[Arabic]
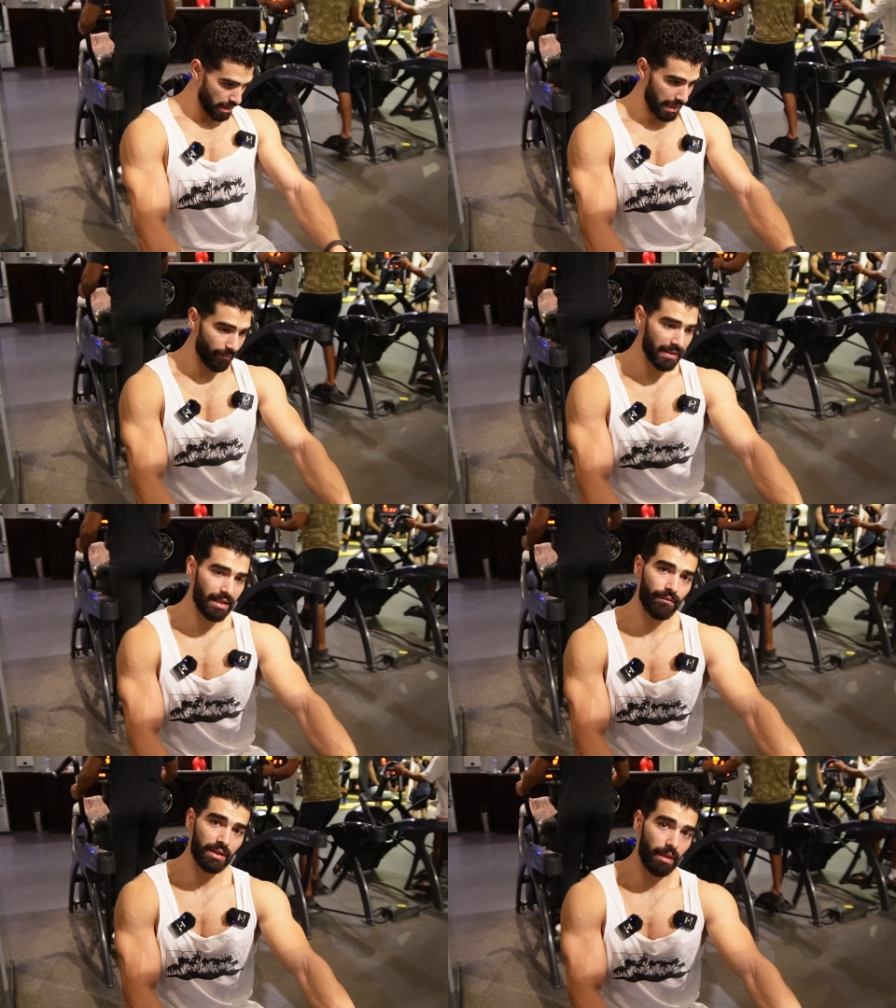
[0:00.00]

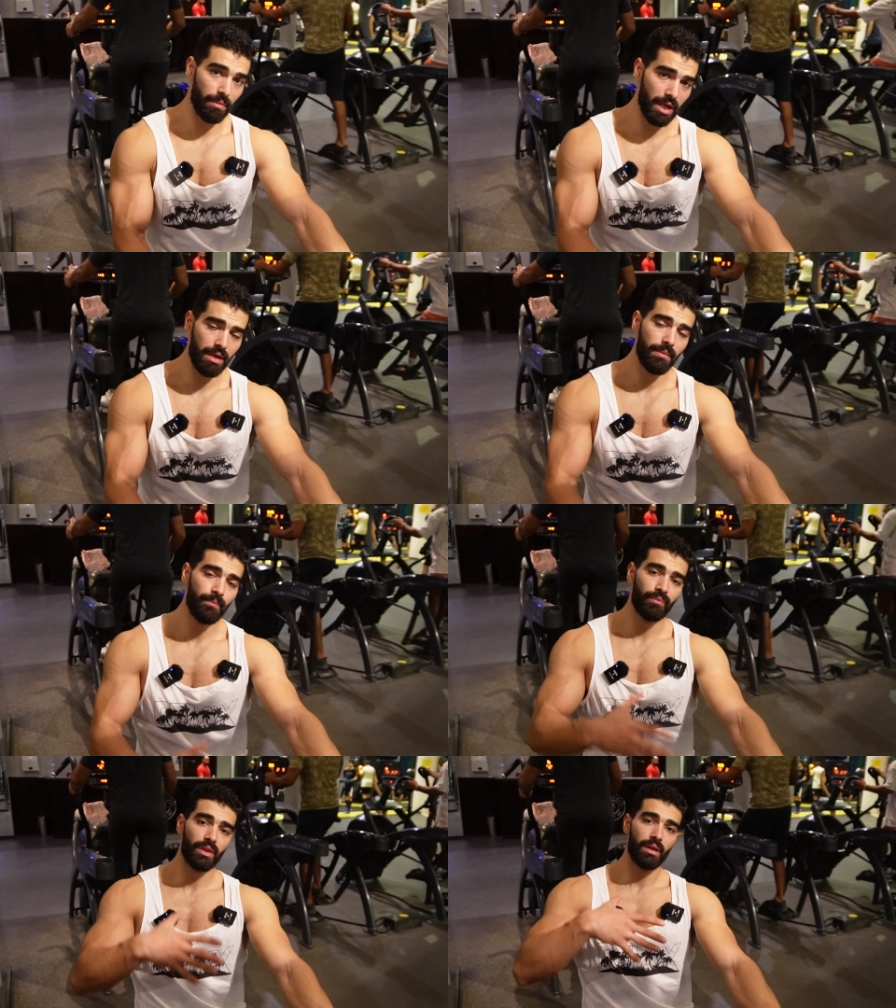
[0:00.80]
نفسك في التمرين
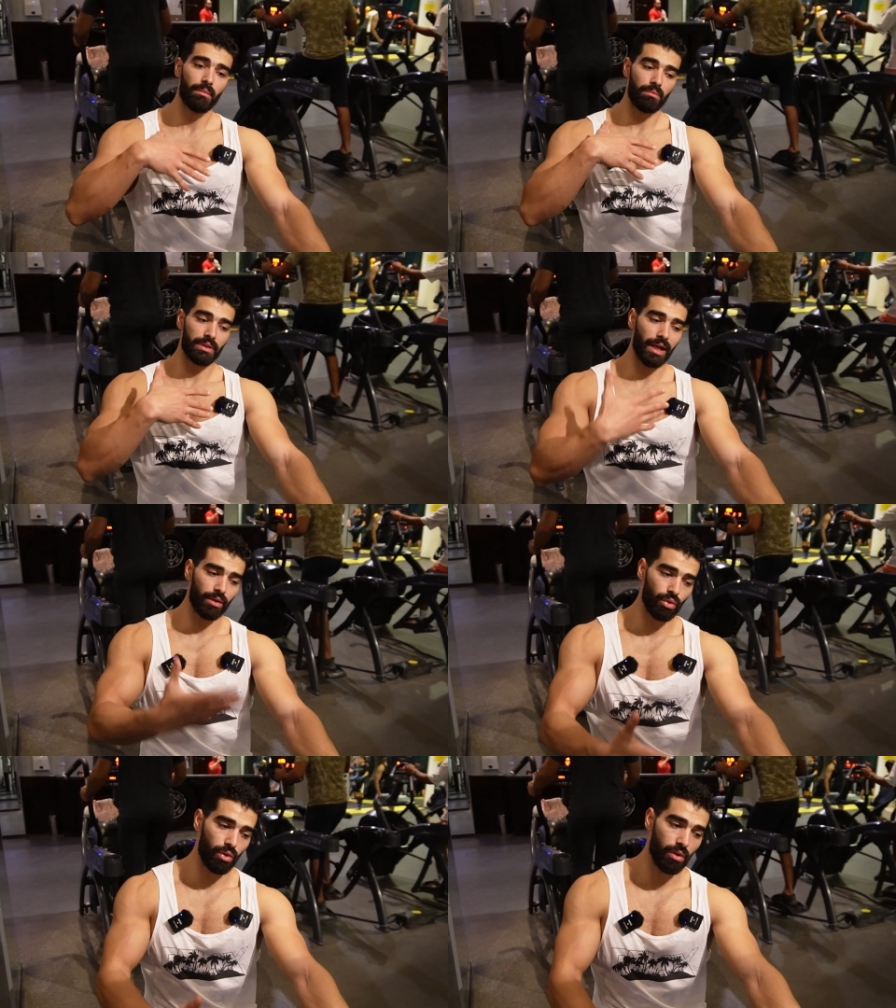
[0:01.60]

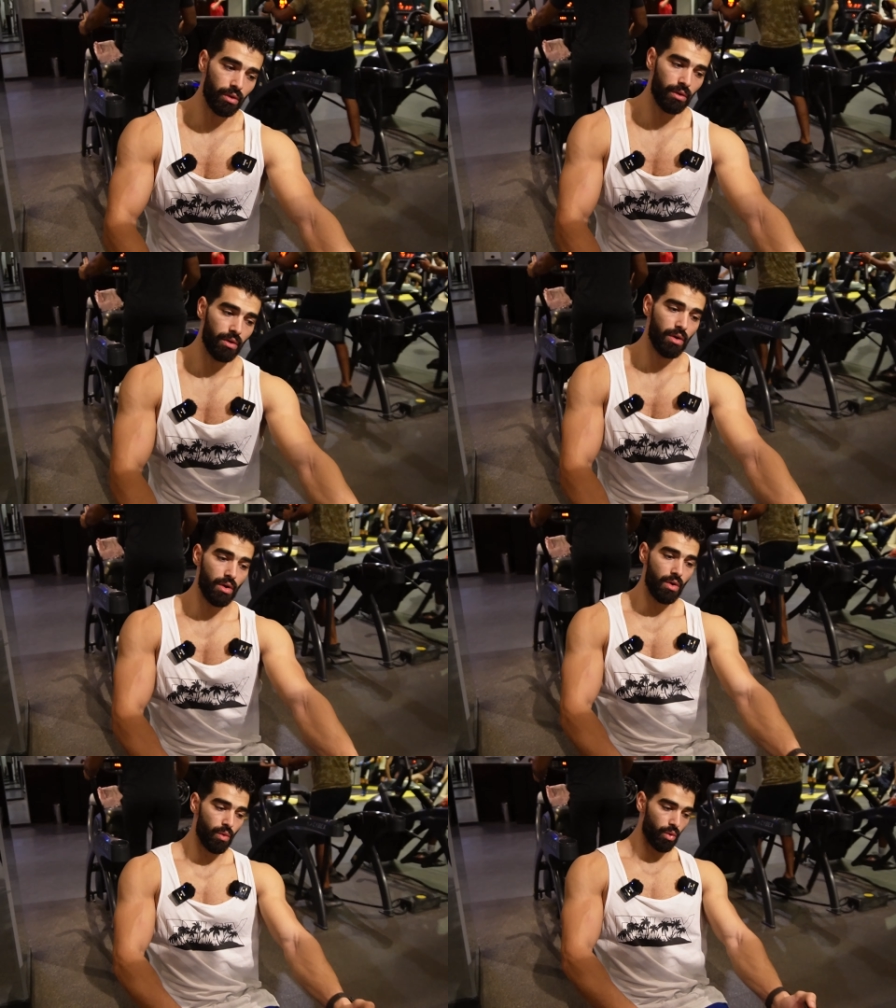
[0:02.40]
تاخده
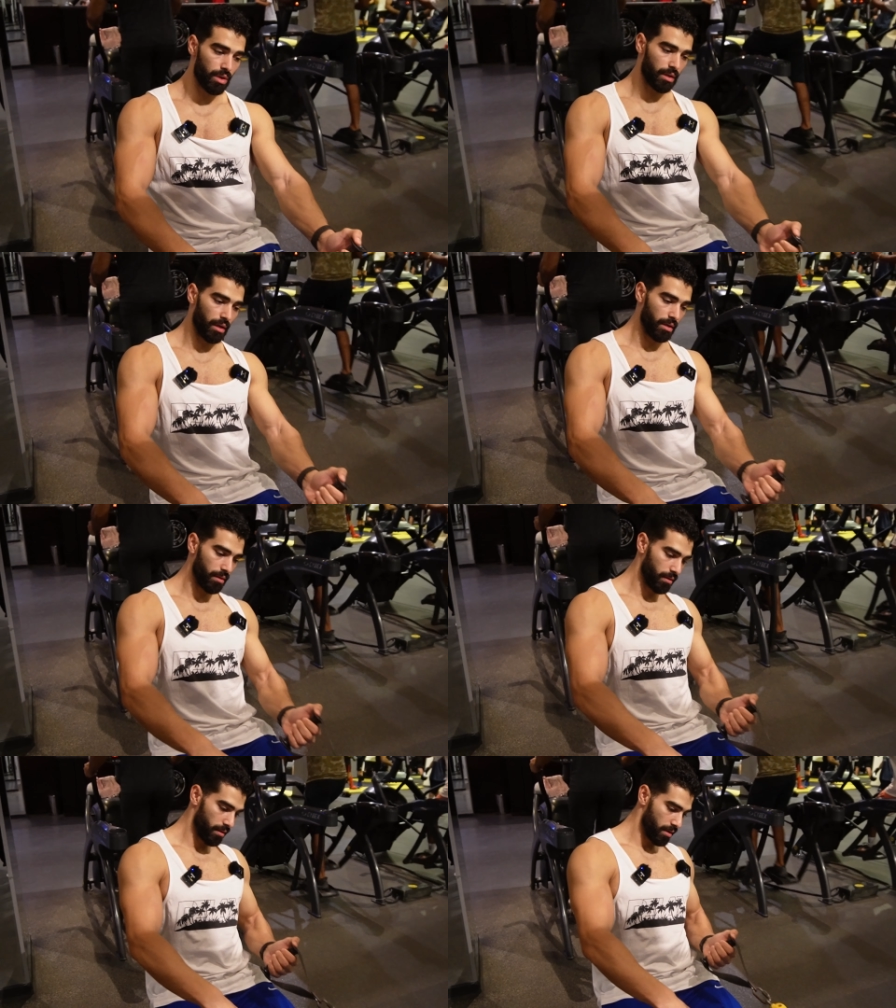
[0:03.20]
وانت
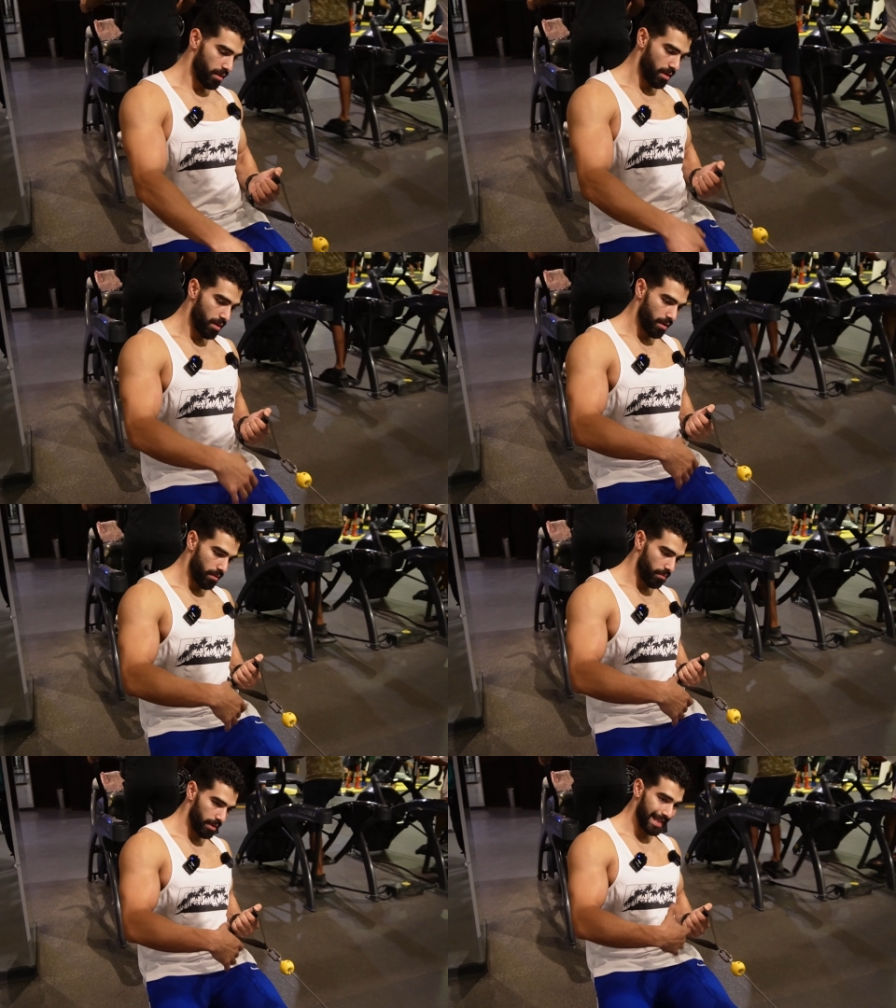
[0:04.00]

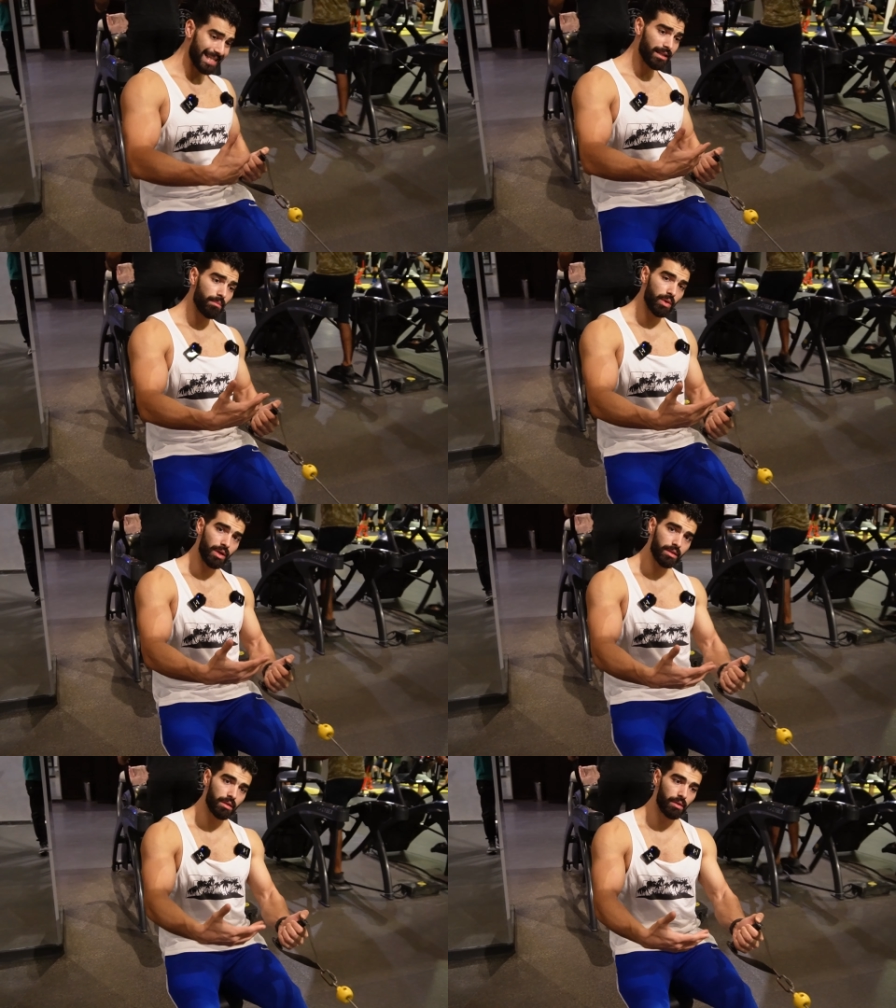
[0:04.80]
نازل بالوزن